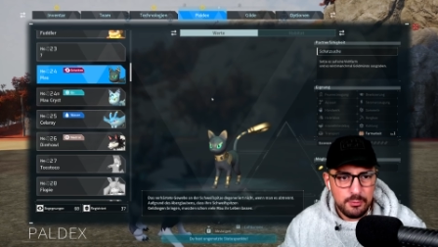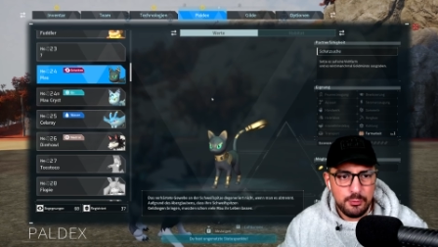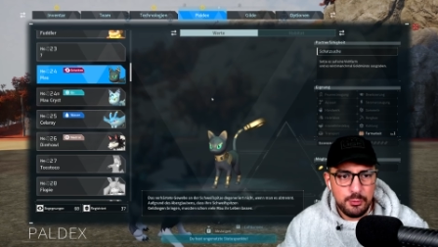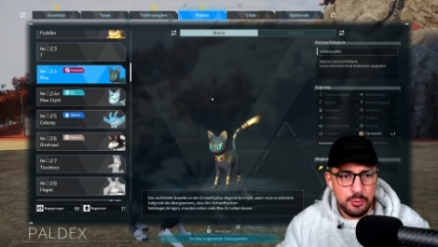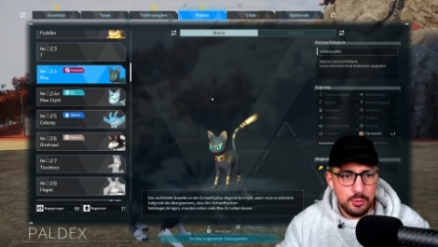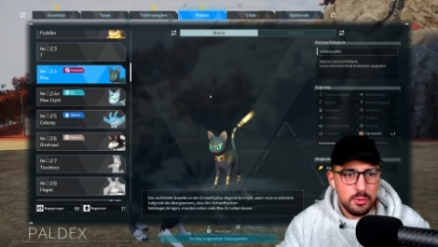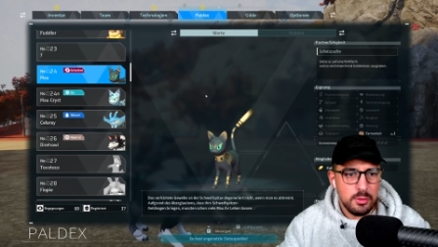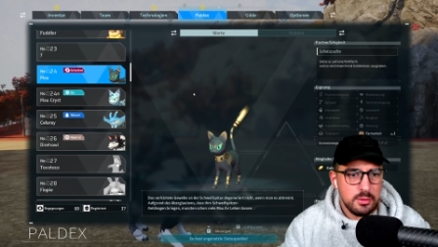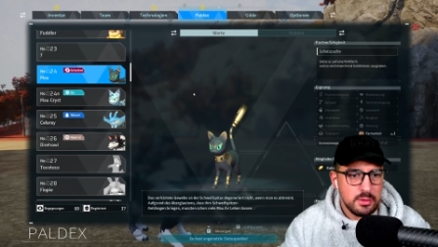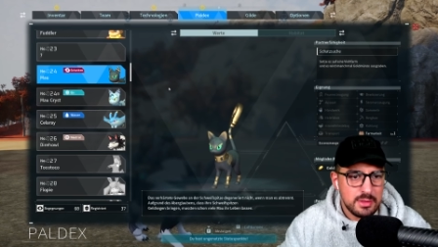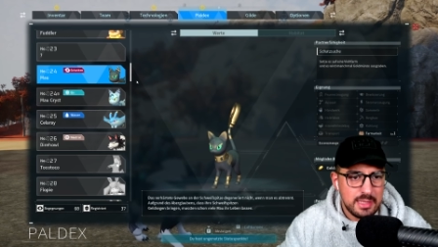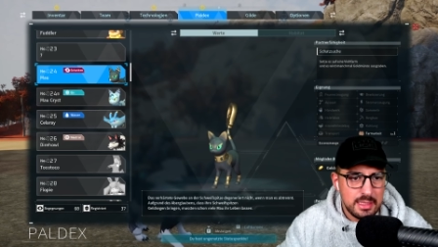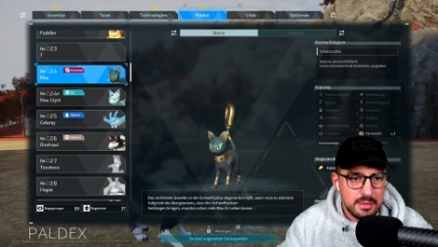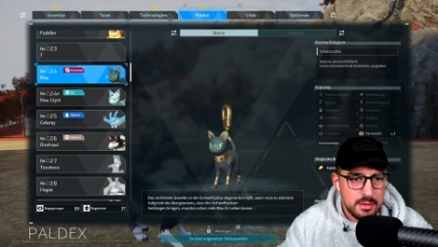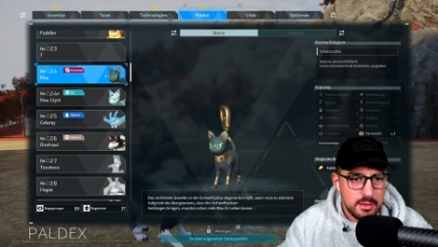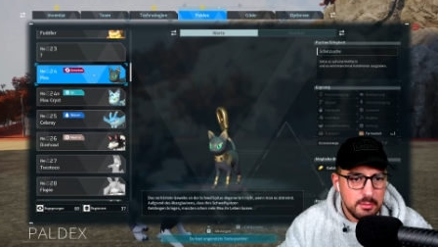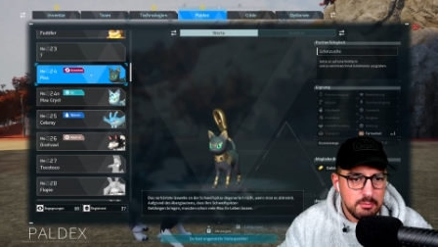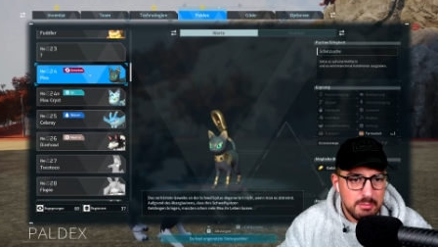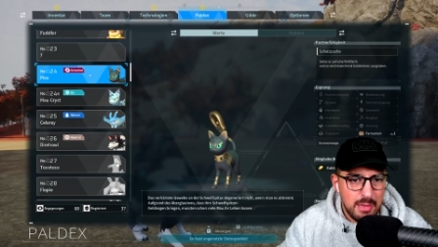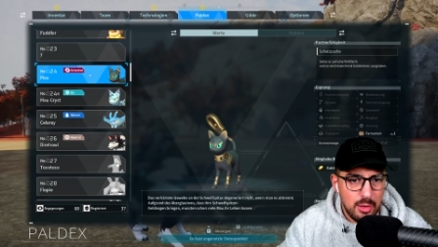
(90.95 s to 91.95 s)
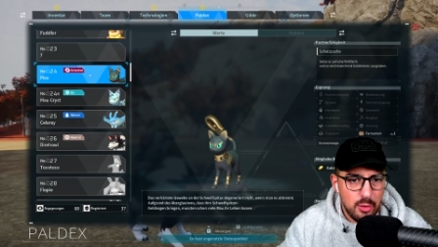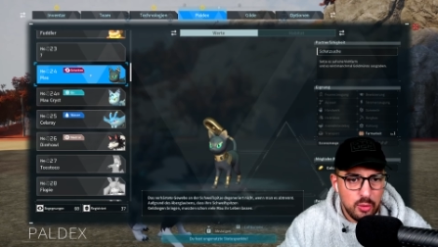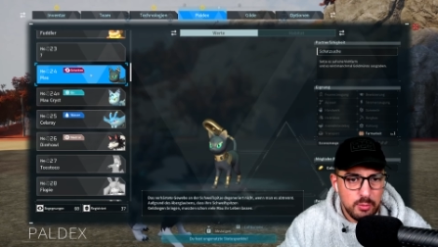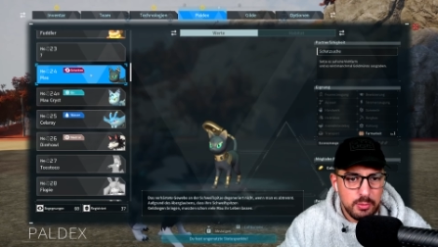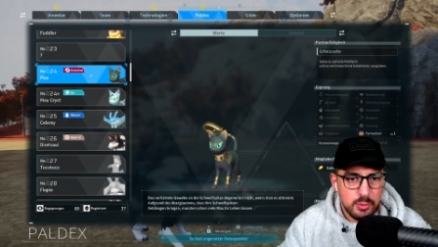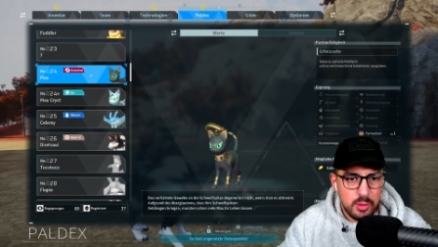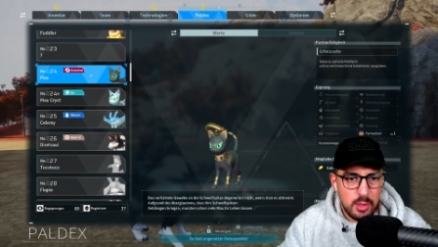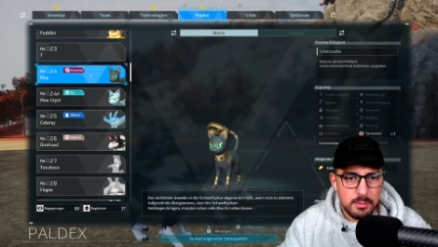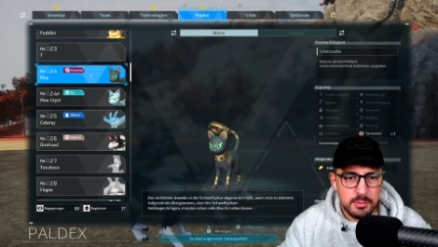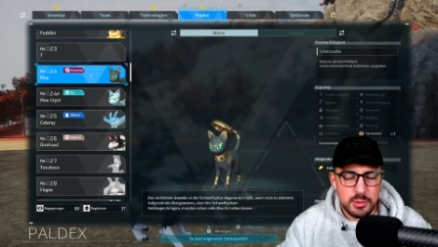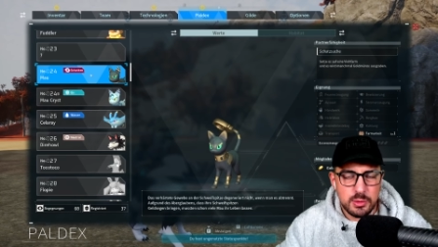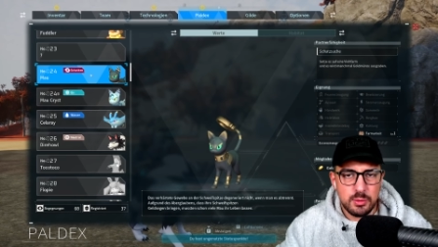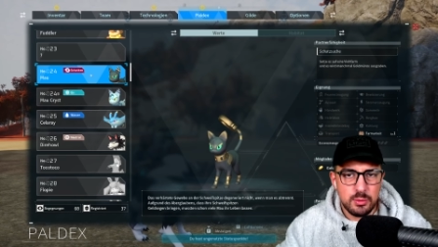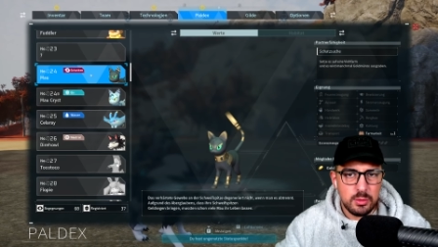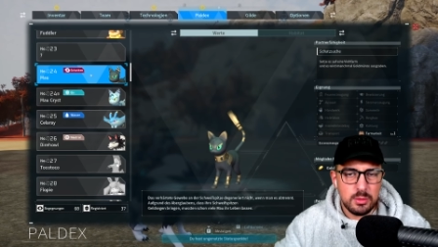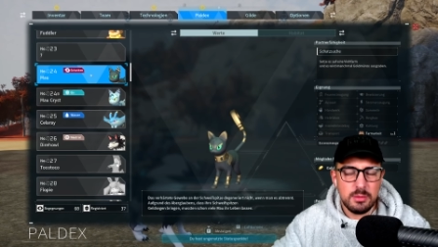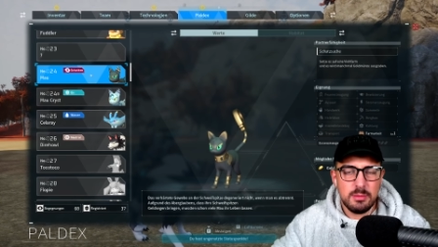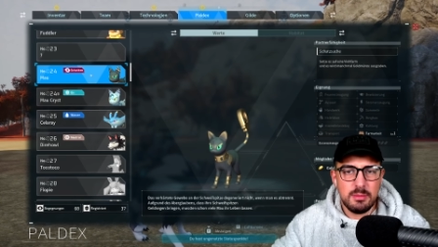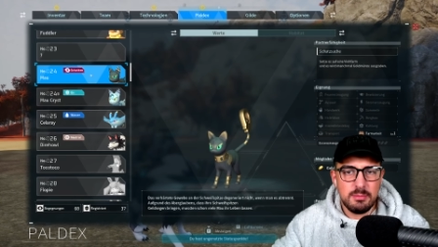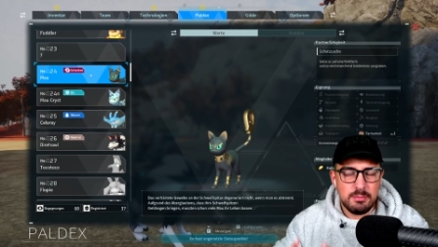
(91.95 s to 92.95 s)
für den Mau bekommst du